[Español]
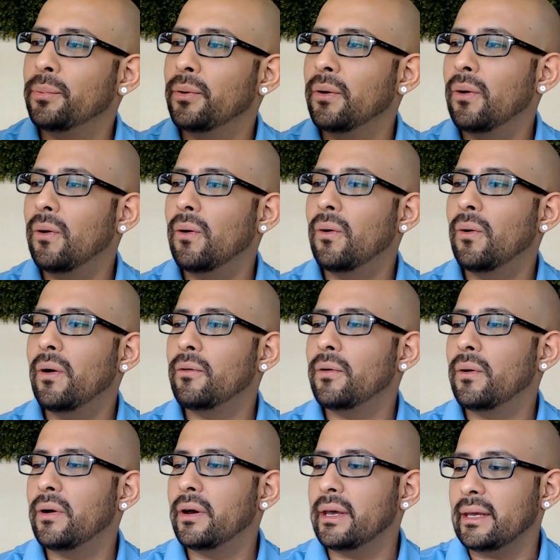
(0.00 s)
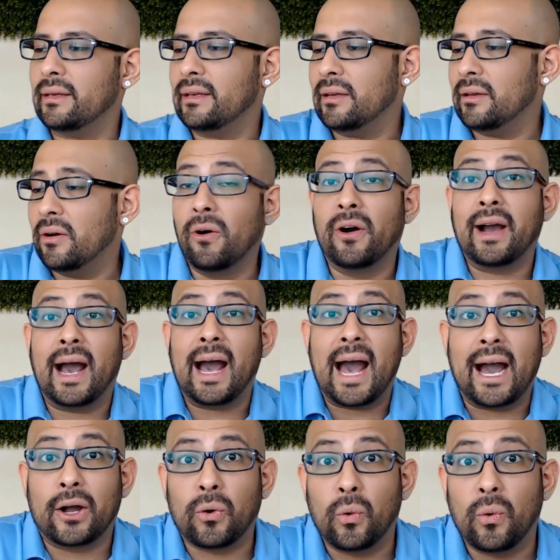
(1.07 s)
tipo eh, hoja
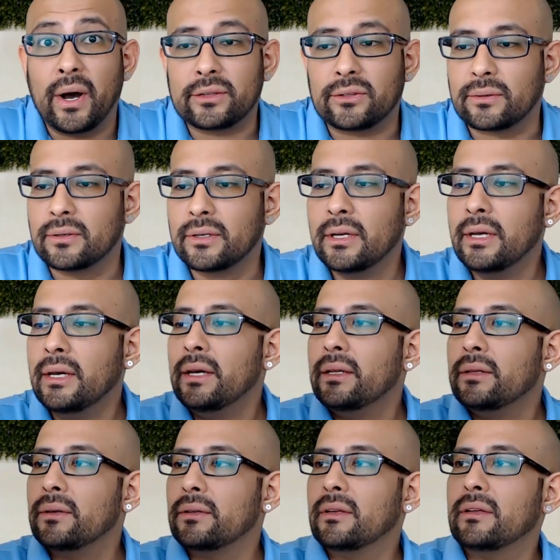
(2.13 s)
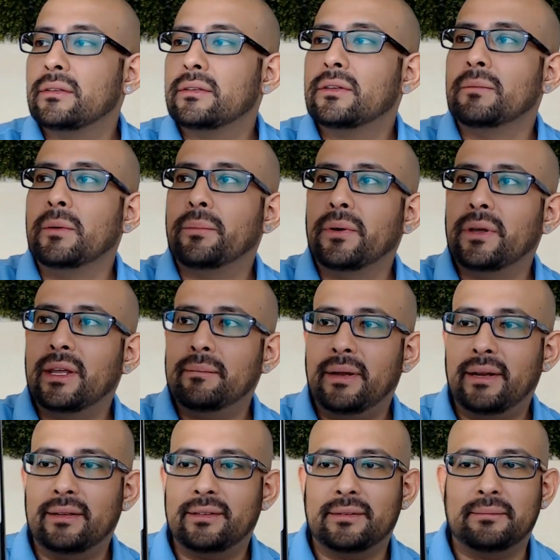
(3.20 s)
A4. Entonces, como pueden
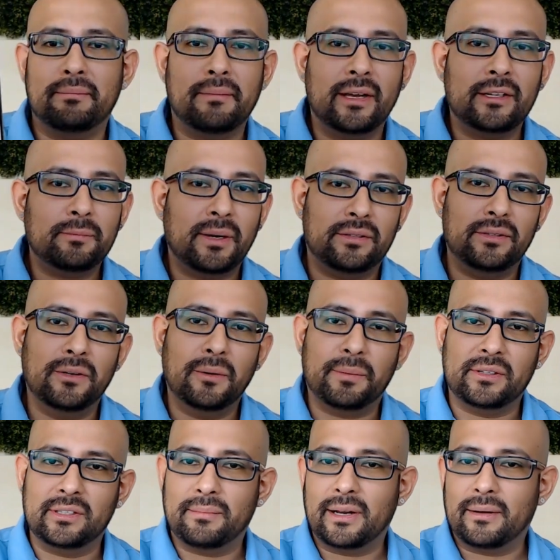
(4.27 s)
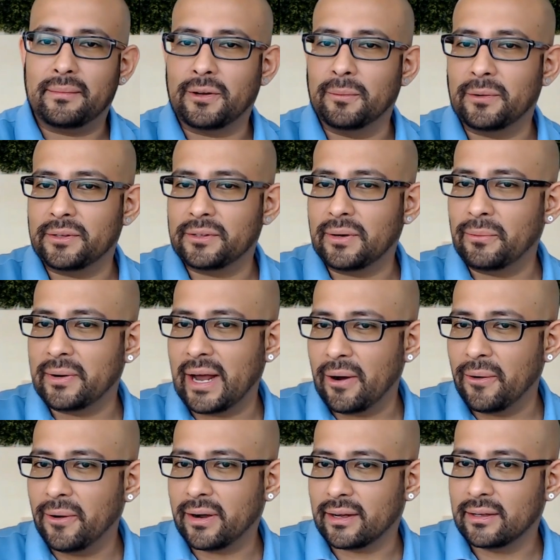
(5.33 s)
ver, es más parecido principalmente, como le digo, a
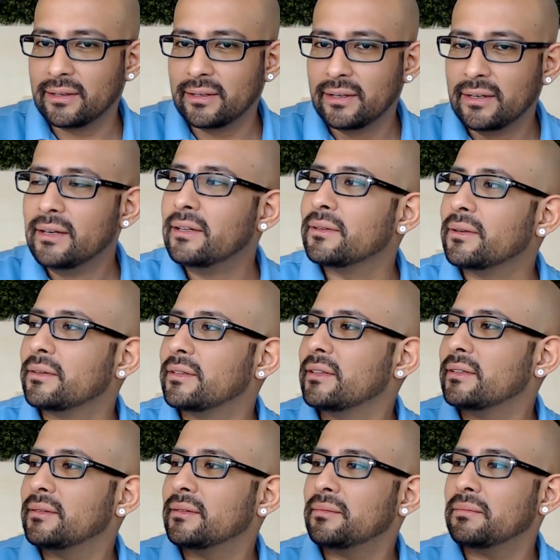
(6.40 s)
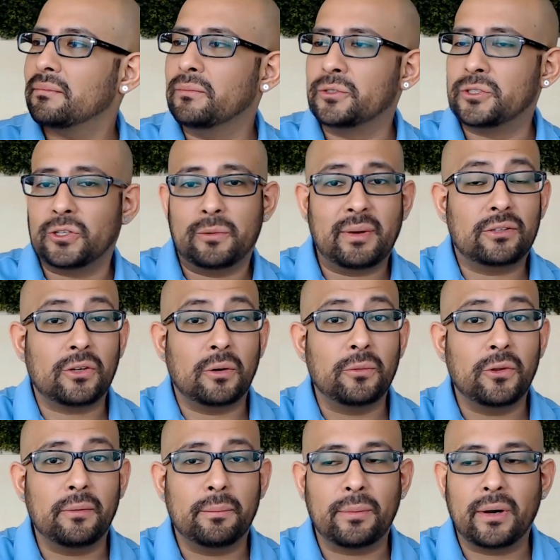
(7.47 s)
una hoja. Entonces, mucho más
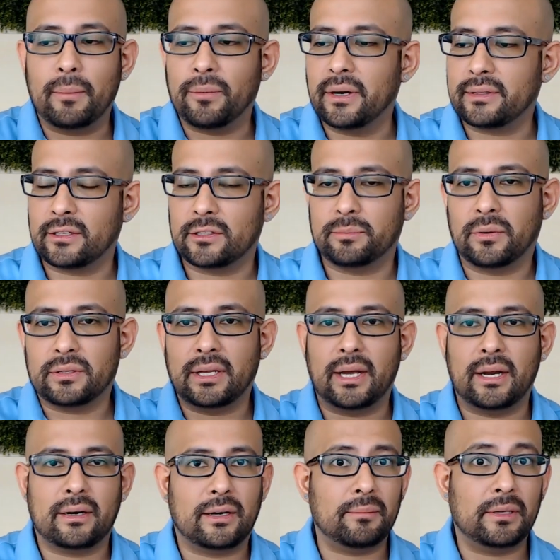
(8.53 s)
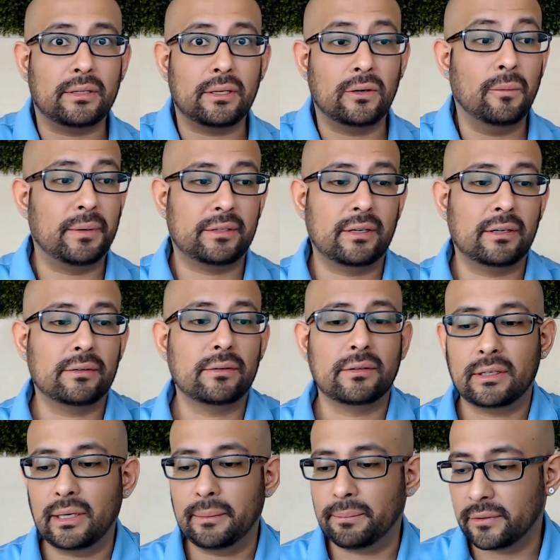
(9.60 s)
cómodo para poder transportar. Realmente no pesan
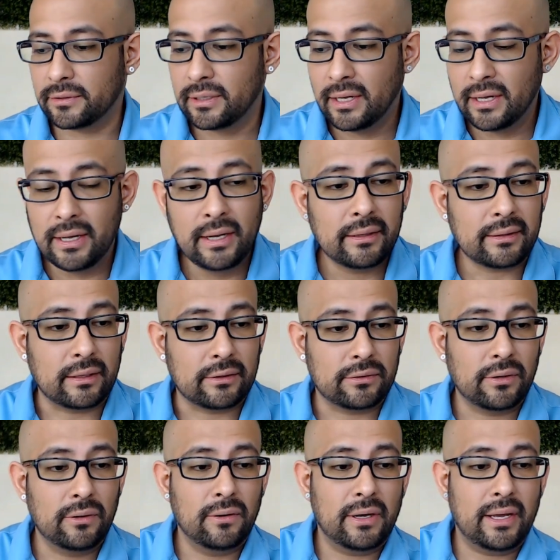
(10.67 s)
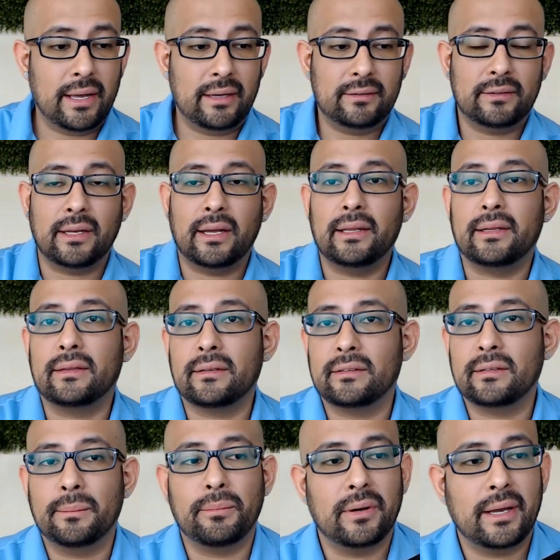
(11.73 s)
esos equipos. Tan solo este, el de
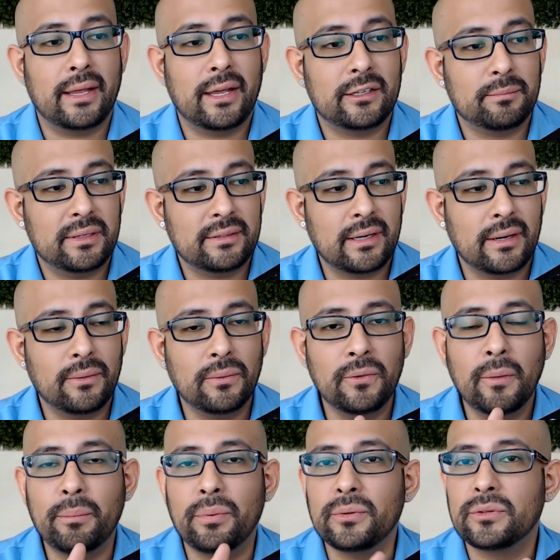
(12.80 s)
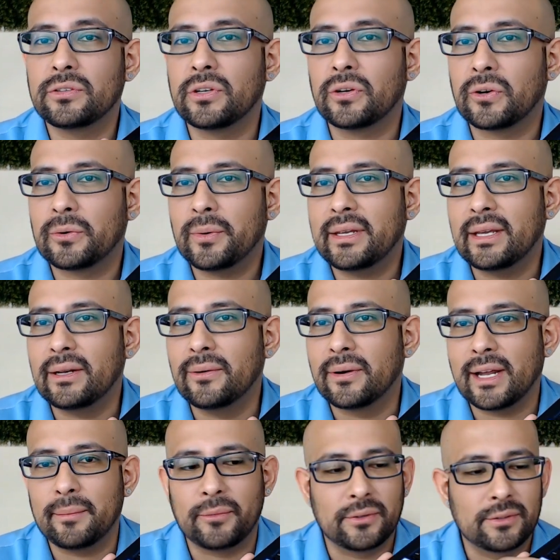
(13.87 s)
13 pulgadas, pesa 1.09
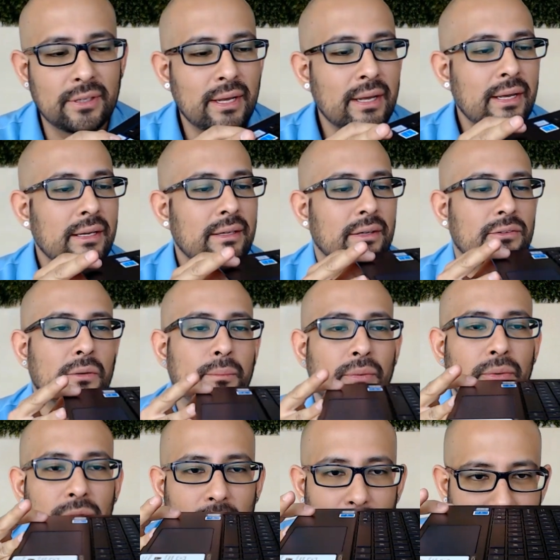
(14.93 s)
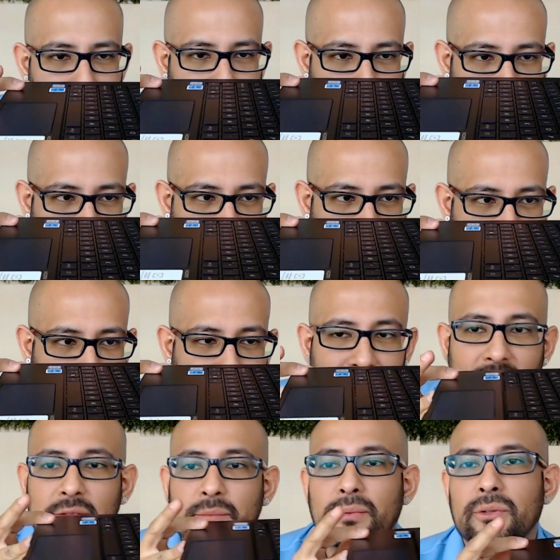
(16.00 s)
kilogramos en su punto más grueso es
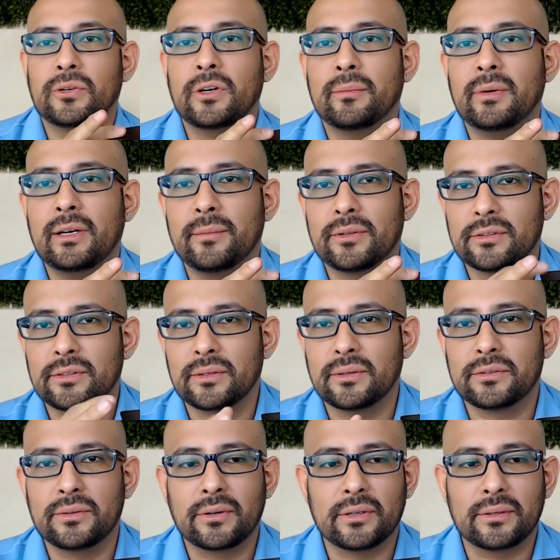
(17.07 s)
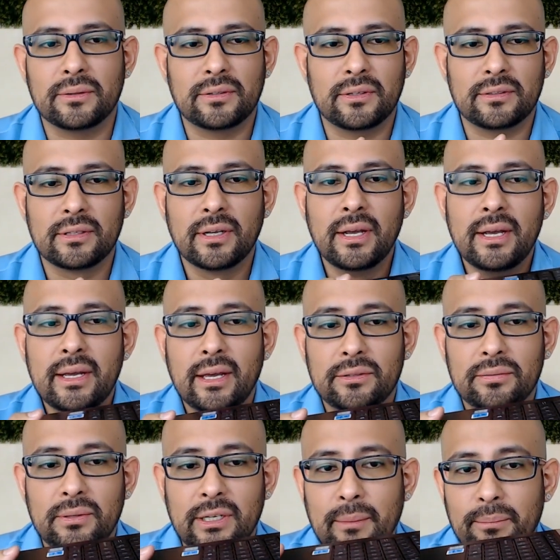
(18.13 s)
16.9 milímetros de grosor. Entonces
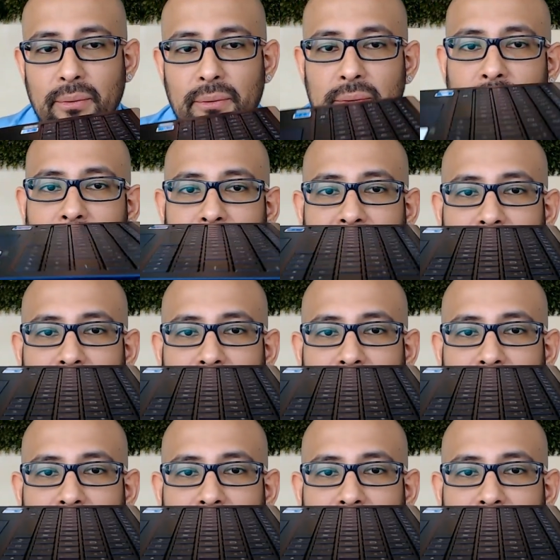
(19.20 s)
es un equipo no